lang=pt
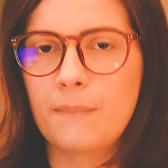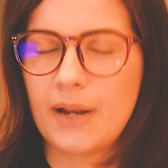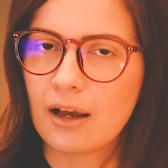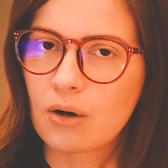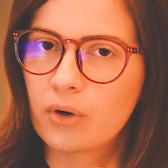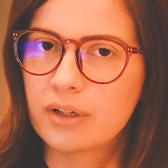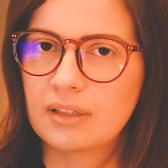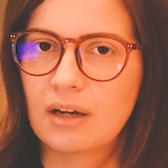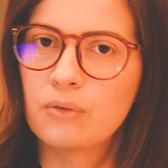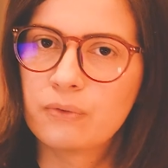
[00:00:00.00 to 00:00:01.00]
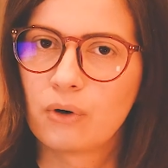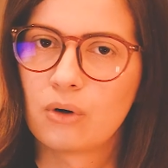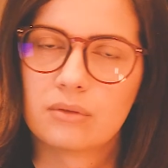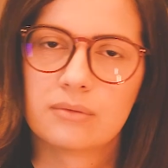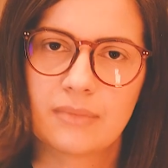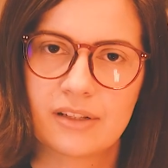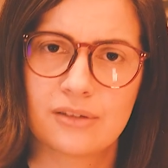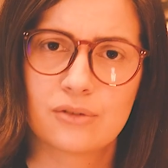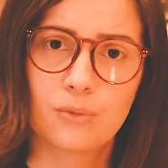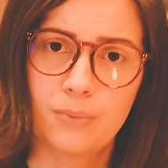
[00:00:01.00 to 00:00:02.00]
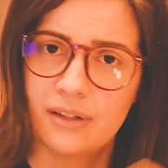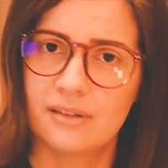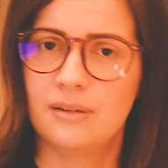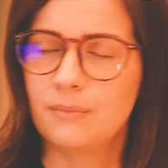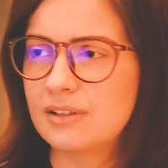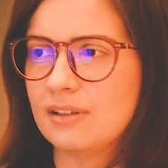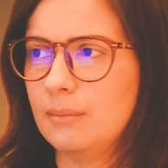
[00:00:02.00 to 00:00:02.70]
para cortar o forro, mas é super simples